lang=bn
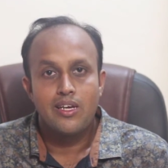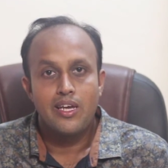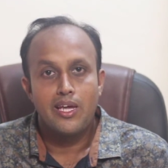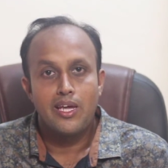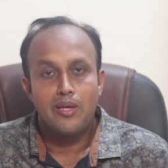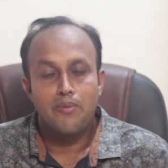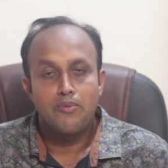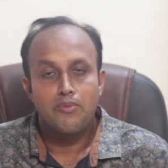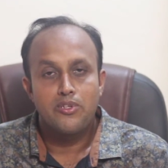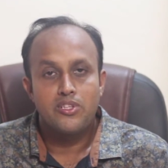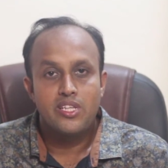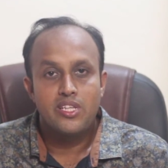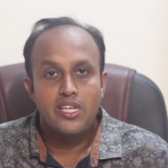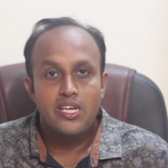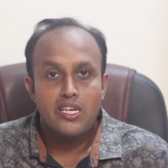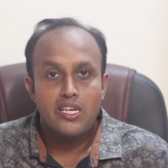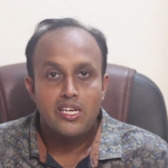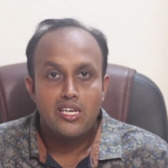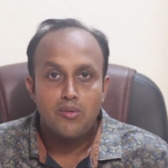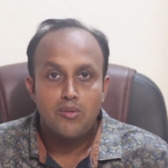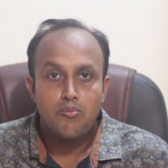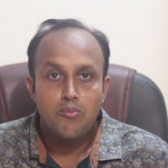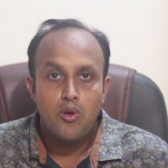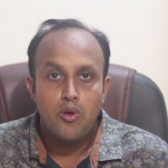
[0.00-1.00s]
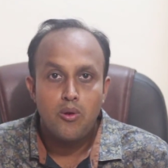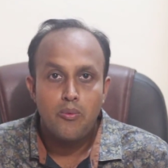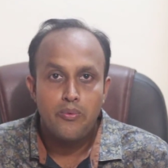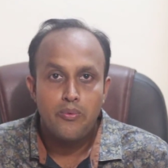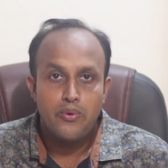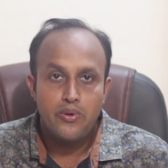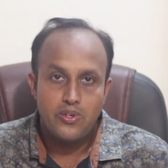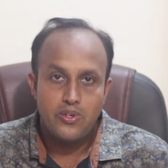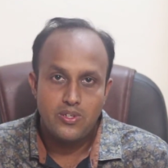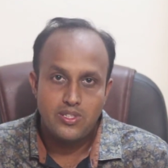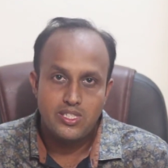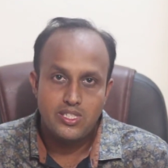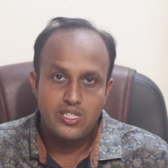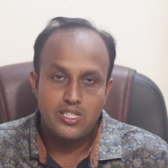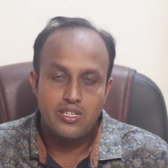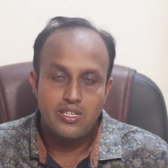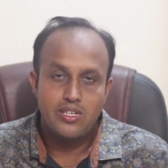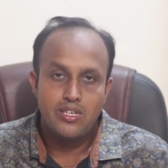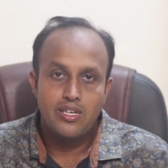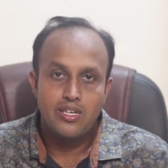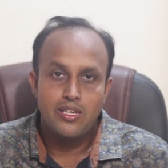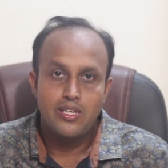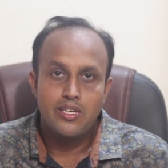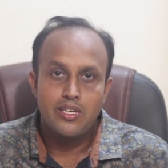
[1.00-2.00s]
এর মধ্যে ইনভলভ রয়েছে
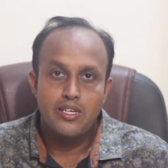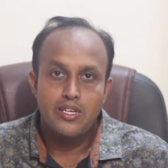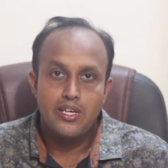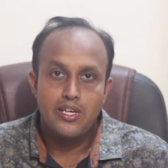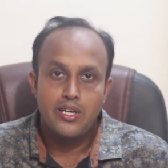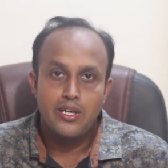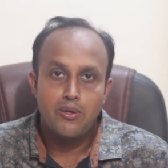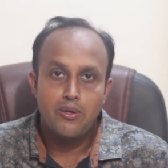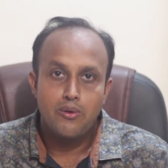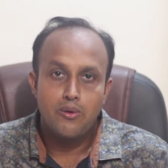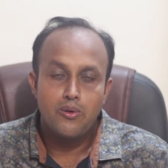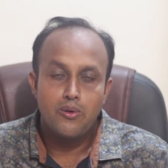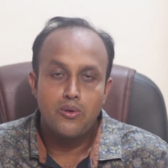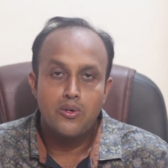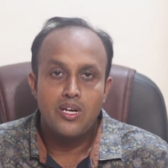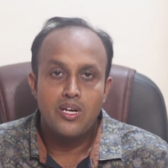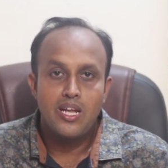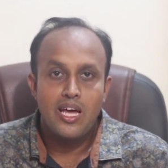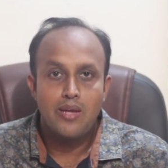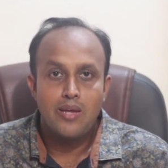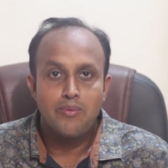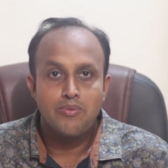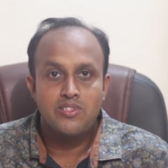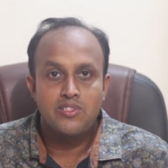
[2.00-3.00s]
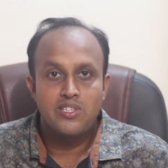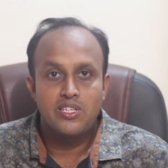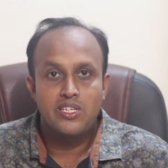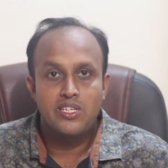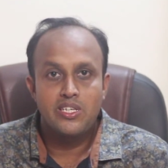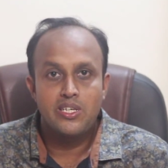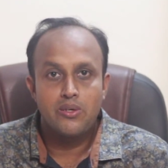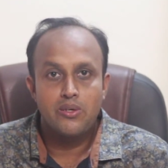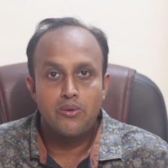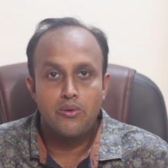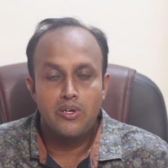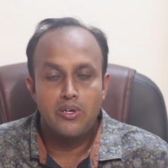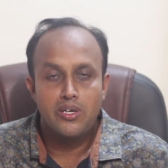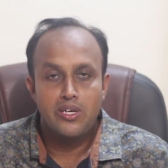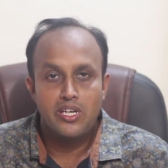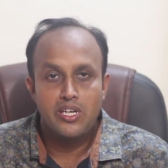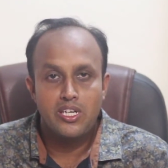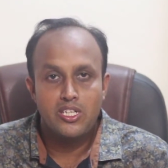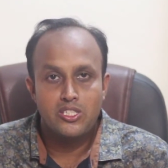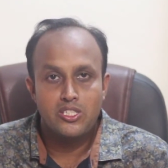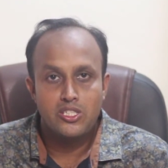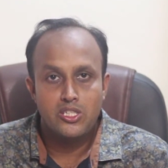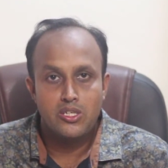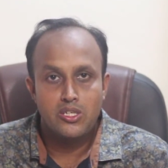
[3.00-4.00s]
এগুলো নার্ভ সিটি
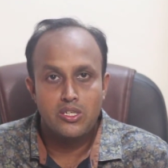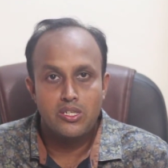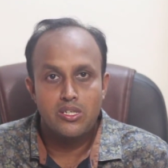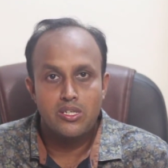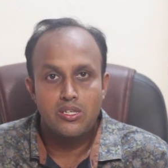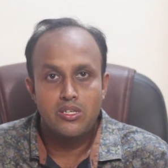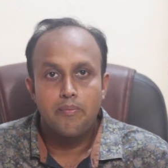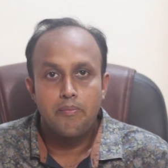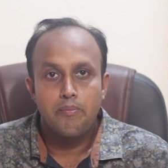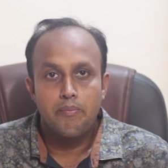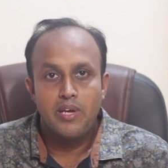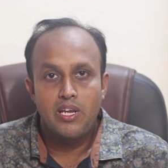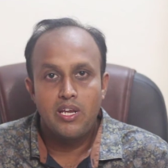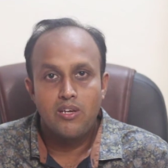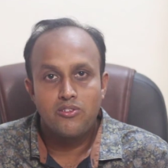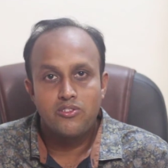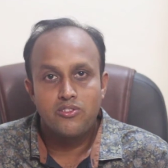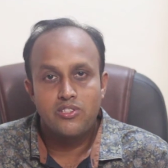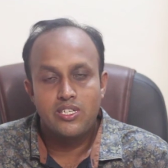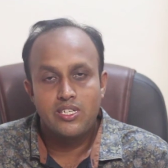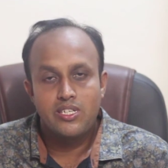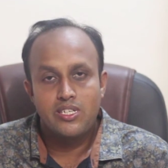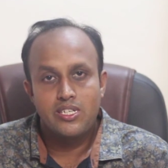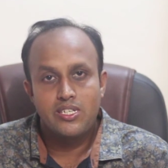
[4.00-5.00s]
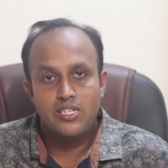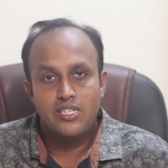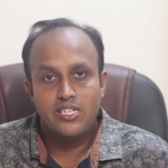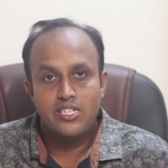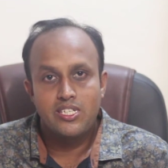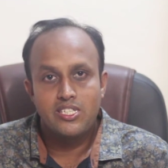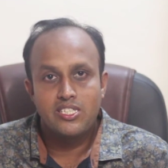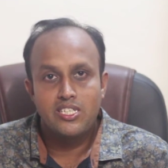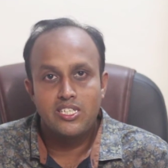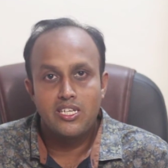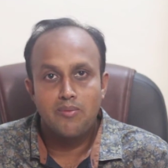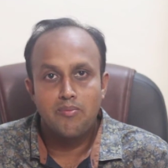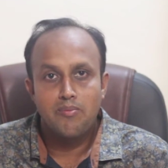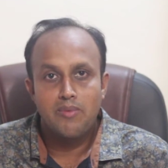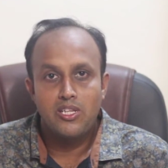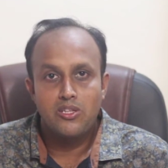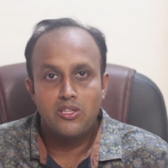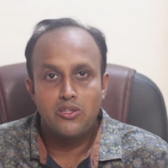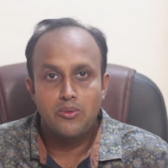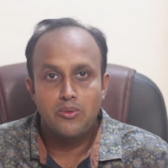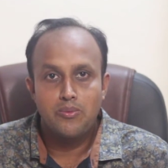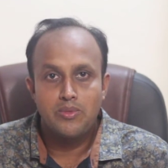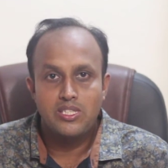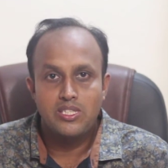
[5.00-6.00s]
কন্ডাকশন ভেলোসিটি টেস্টের
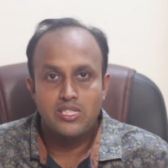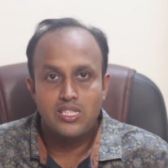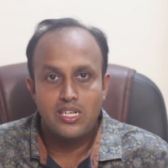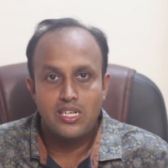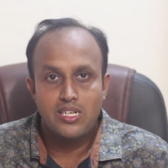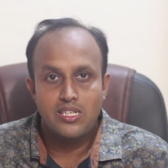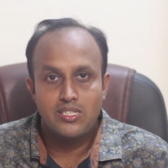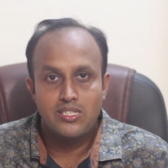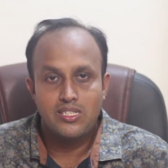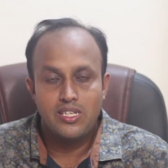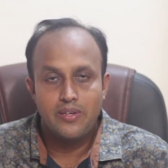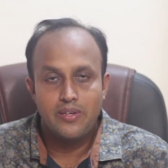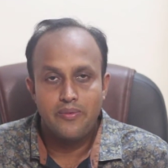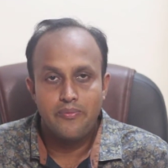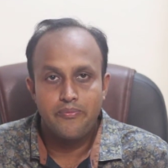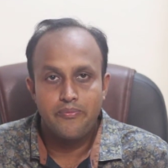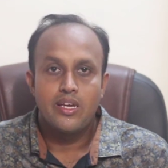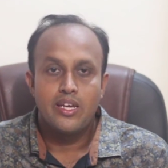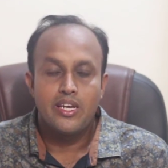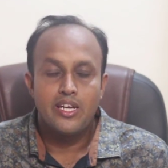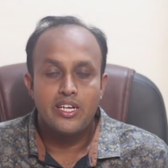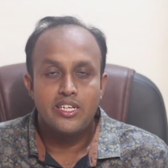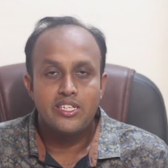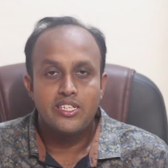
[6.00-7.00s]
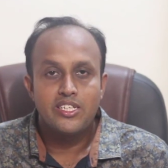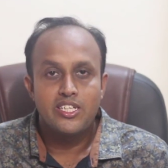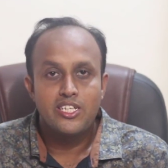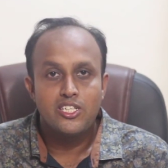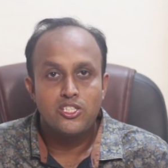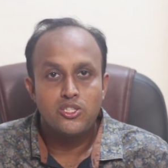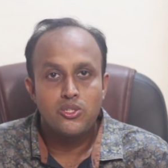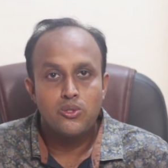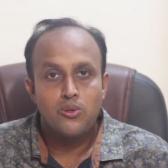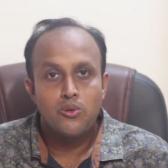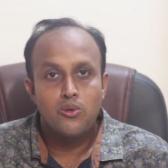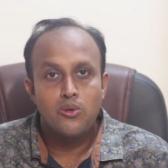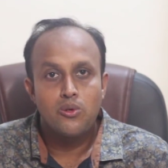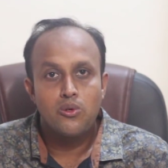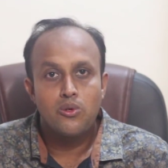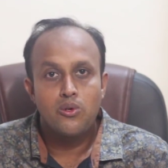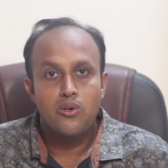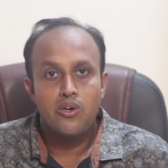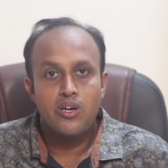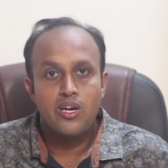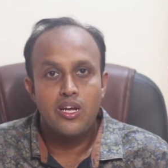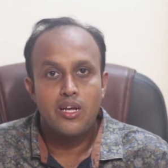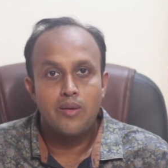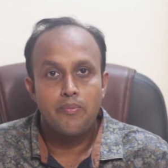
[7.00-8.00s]
মাধ্যমে জানা যায় এই টেস্টগুলো
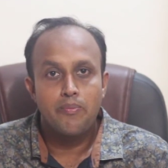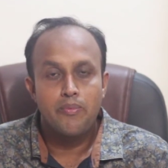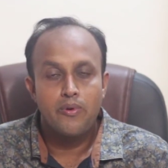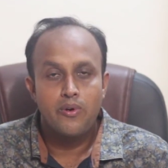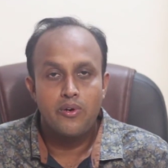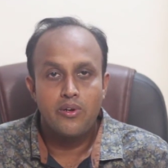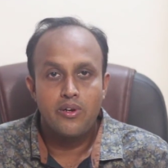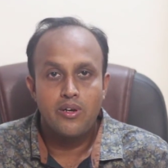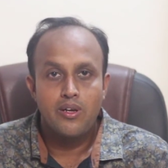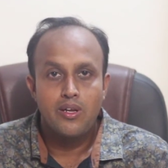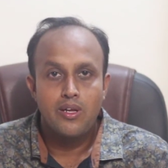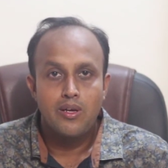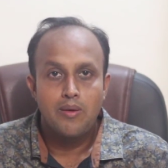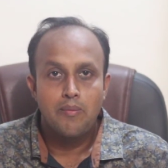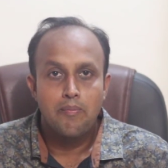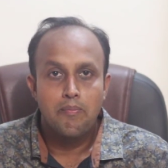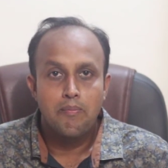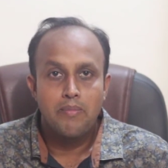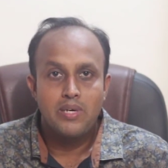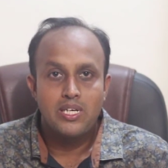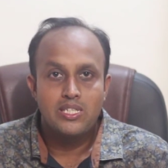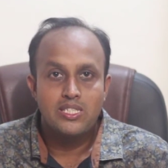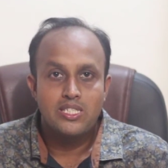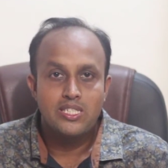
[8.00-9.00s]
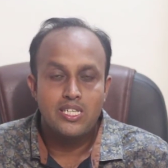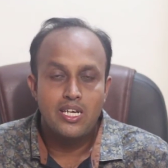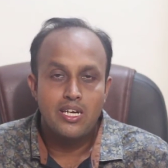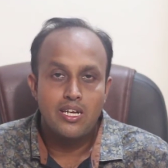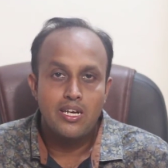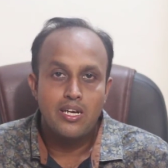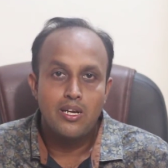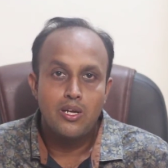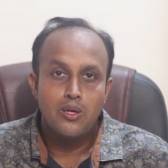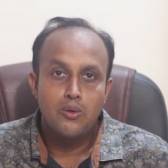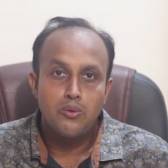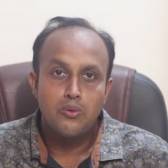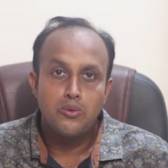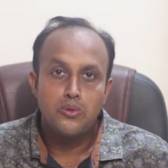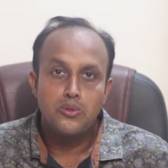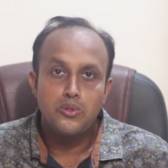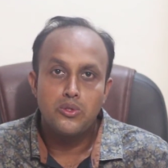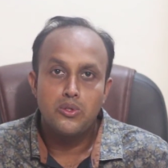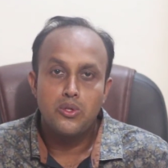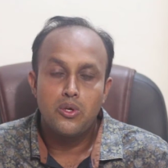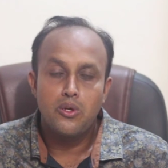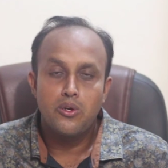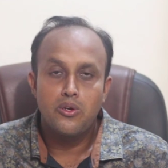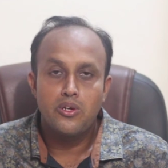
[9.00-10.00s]
করার পর বাচ্চার কোন
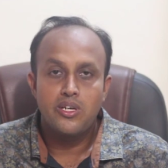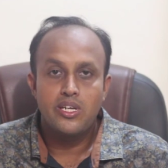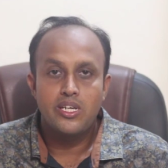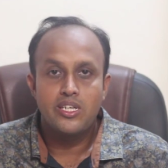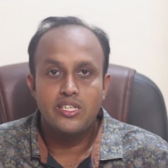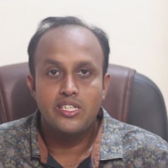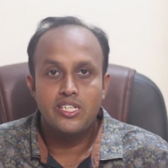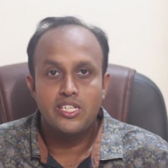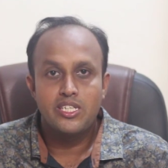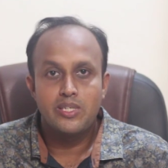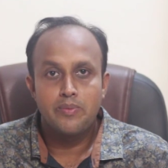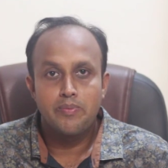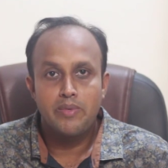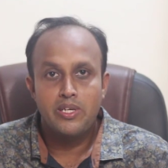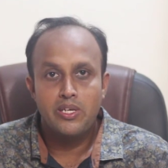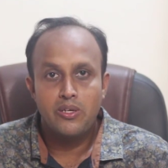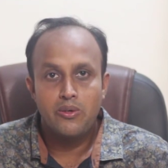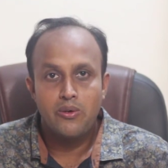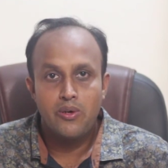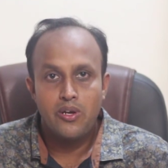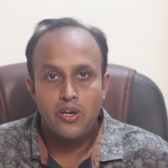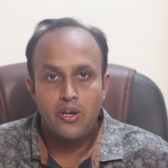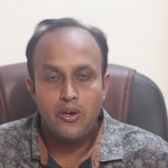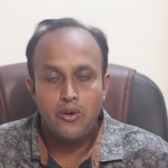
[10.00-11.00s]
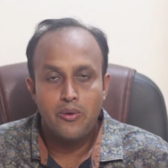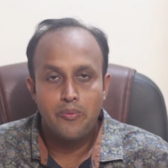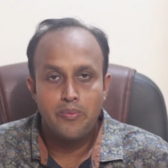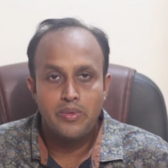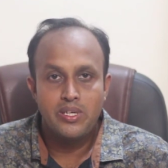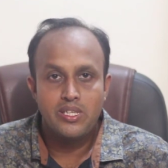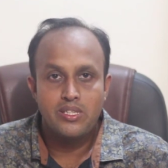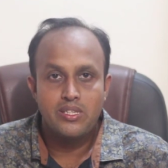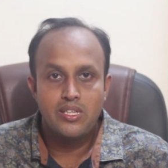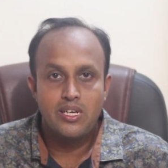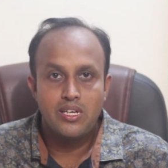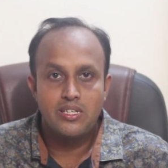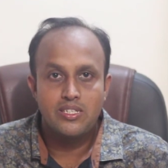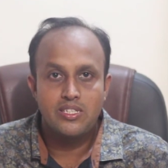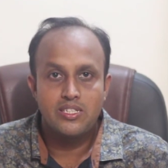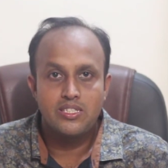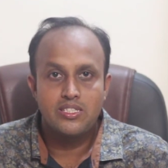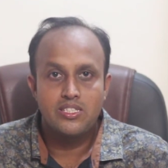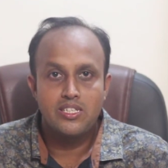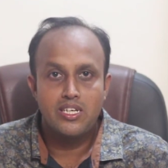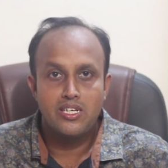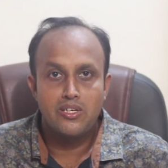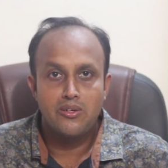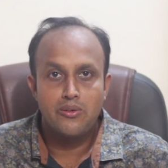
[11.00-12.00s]
ধরনের ট্রিটমেন্ট করা হবে তার
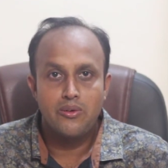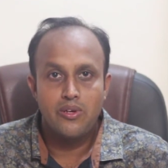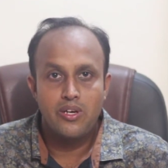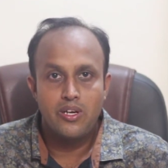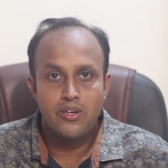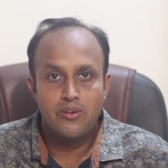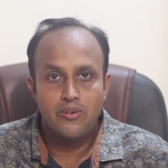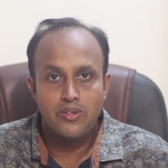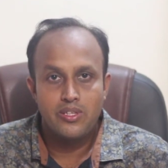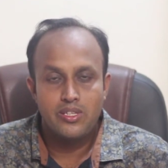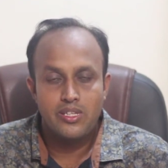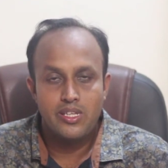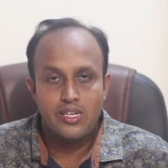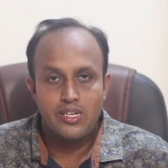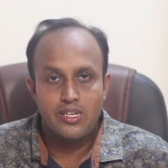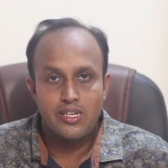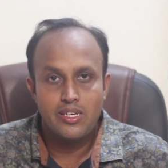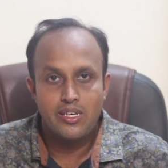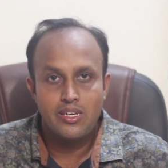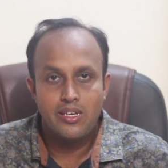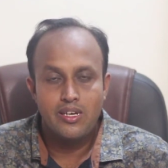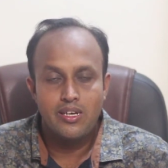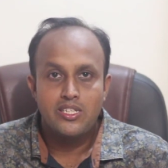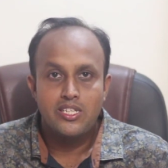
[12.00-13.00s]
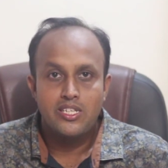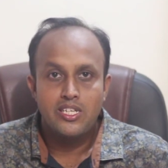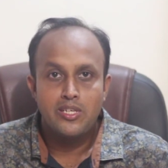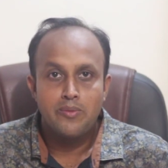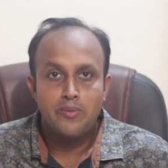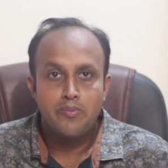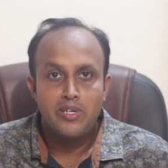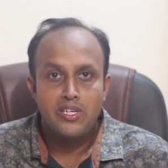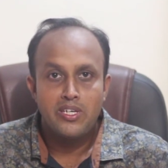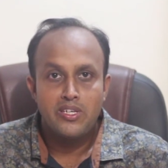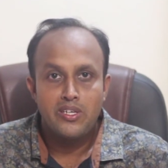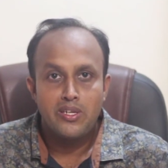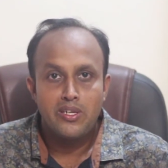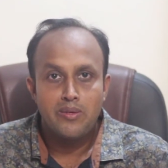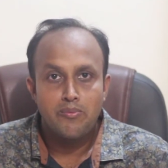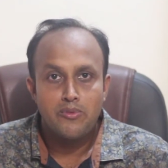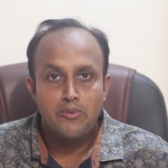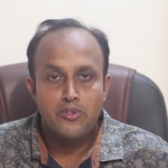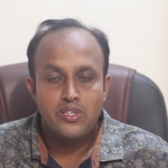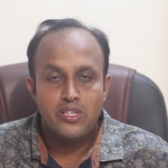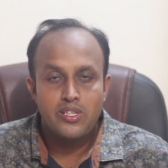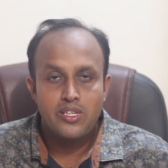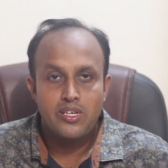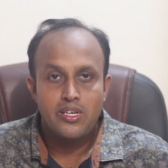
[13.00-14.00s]
ডিজাইন করা হয়ে থাকে ট্রিটমেন্টের
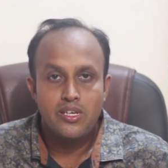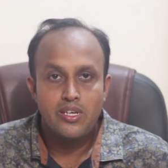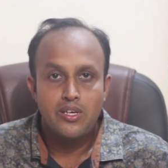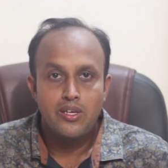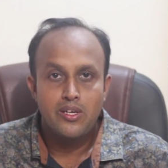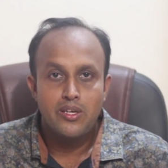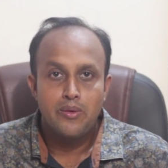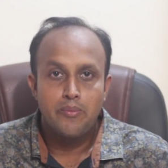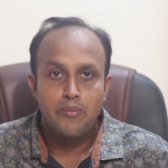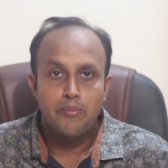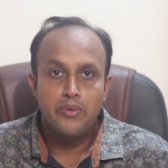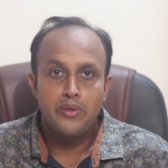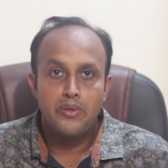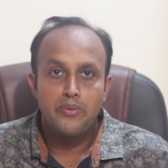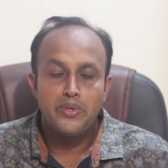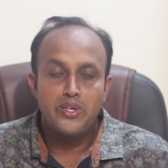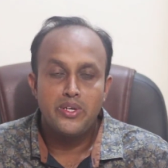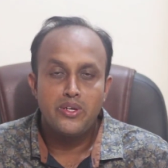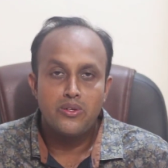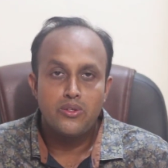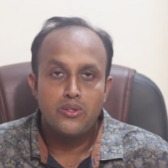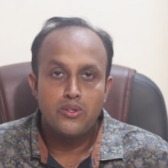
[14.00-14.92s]
মধ্যে বিভিন্ন